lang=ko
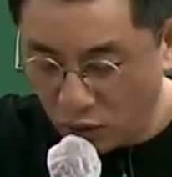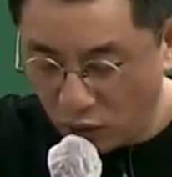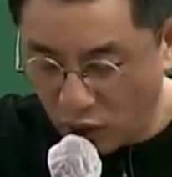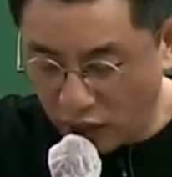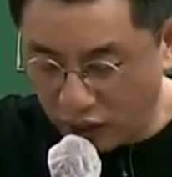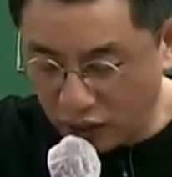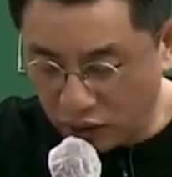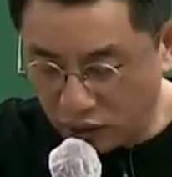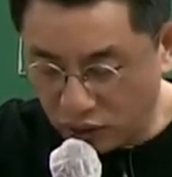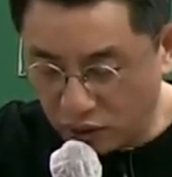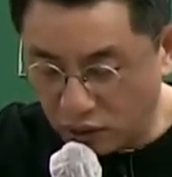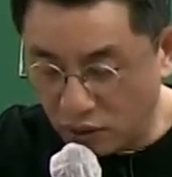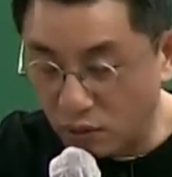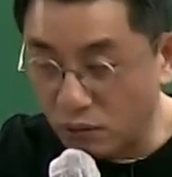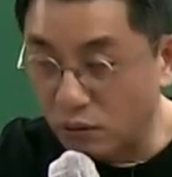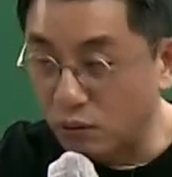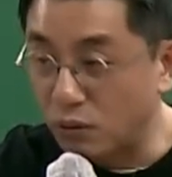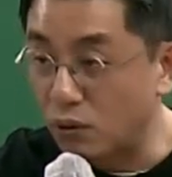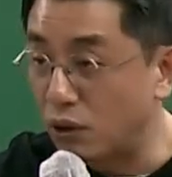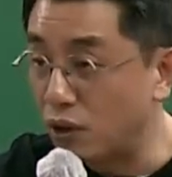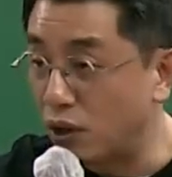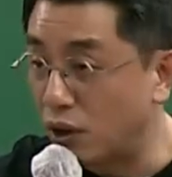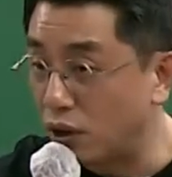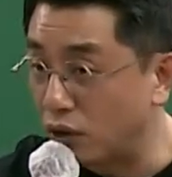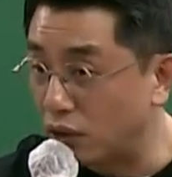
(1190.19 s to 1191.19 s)

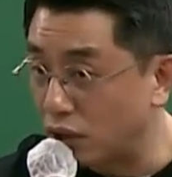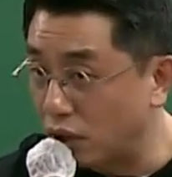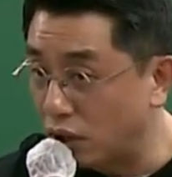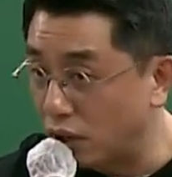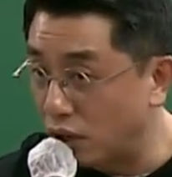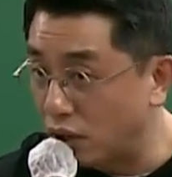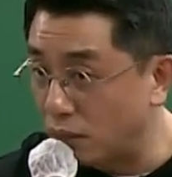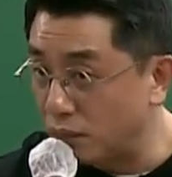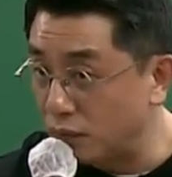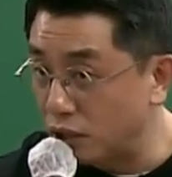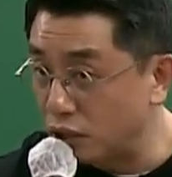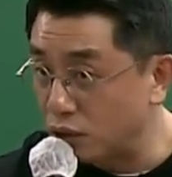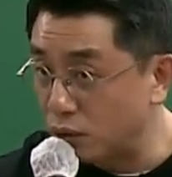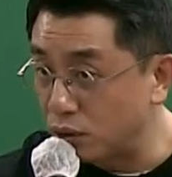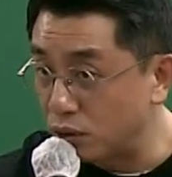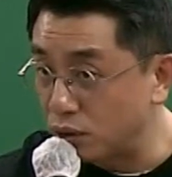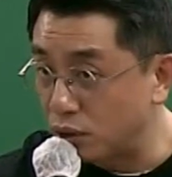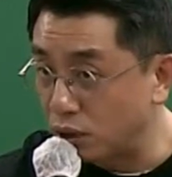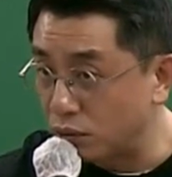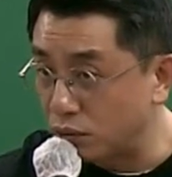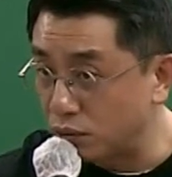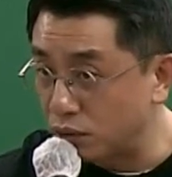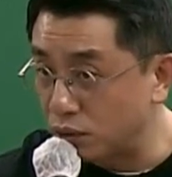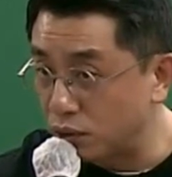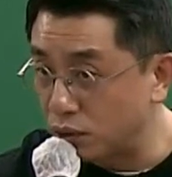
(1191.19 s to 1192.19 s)
행적으로 연결 밑줄
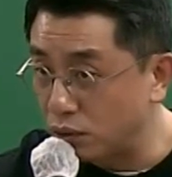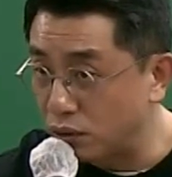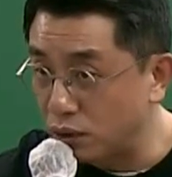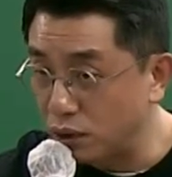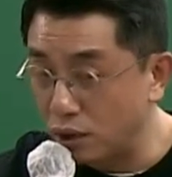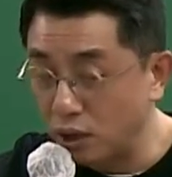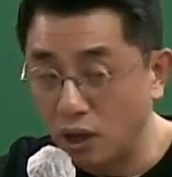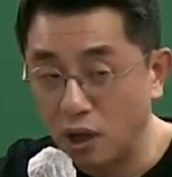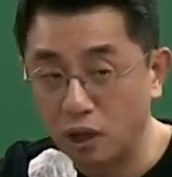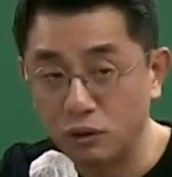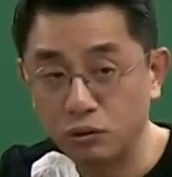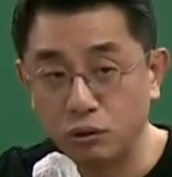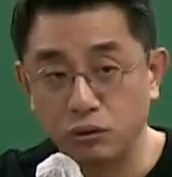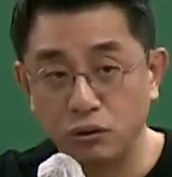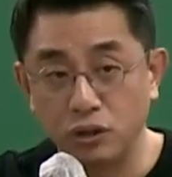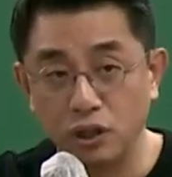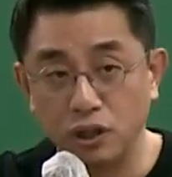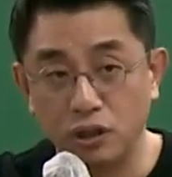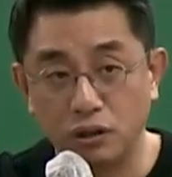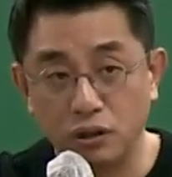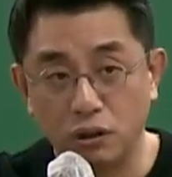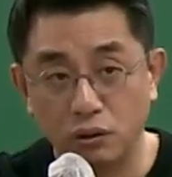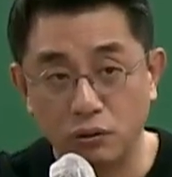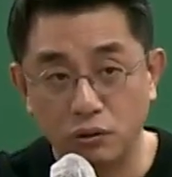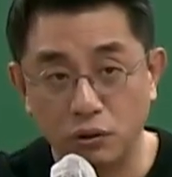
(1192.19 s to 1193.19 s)
쳐두시고, 그러니까
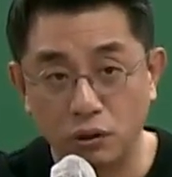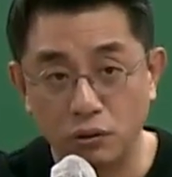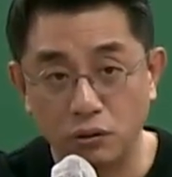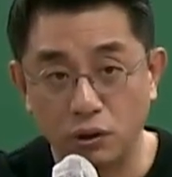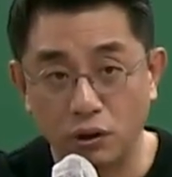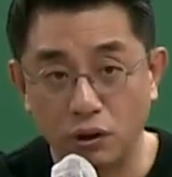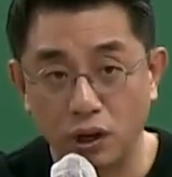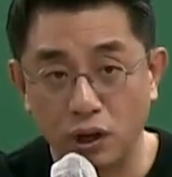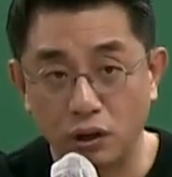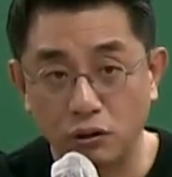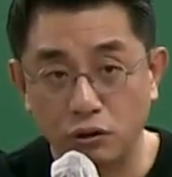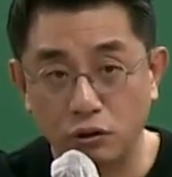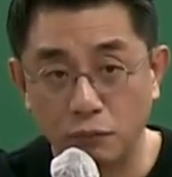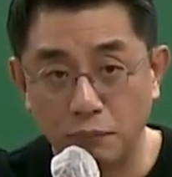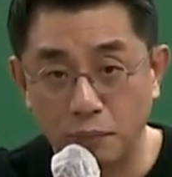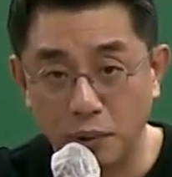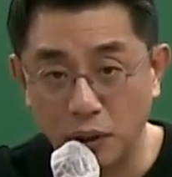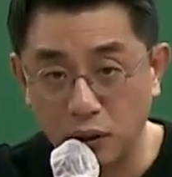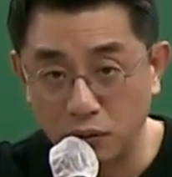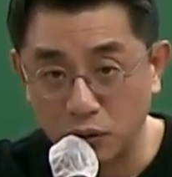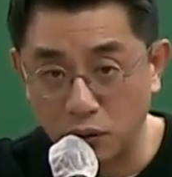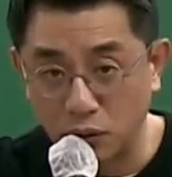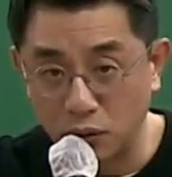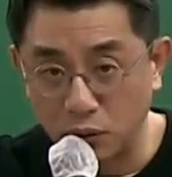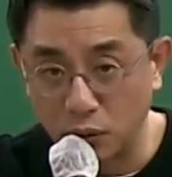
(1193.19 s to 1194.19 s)
수직적 조정이에요,
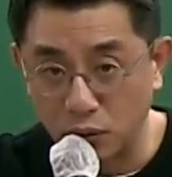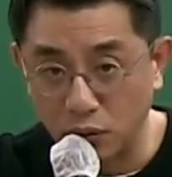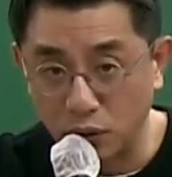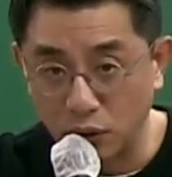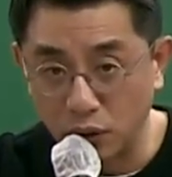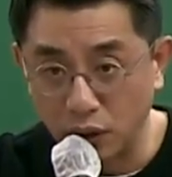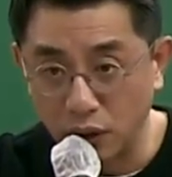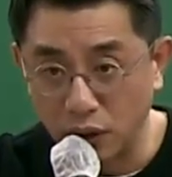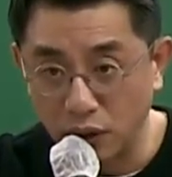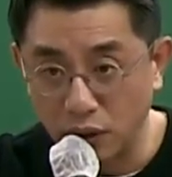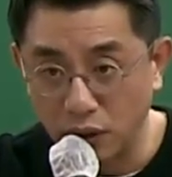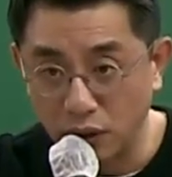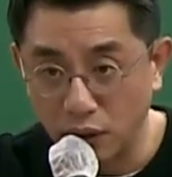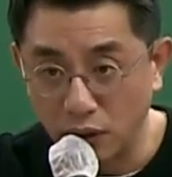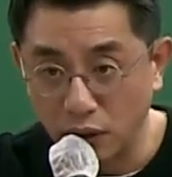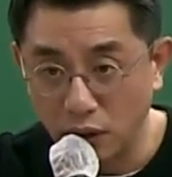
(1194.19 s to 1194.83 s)
수평적 조정이에요?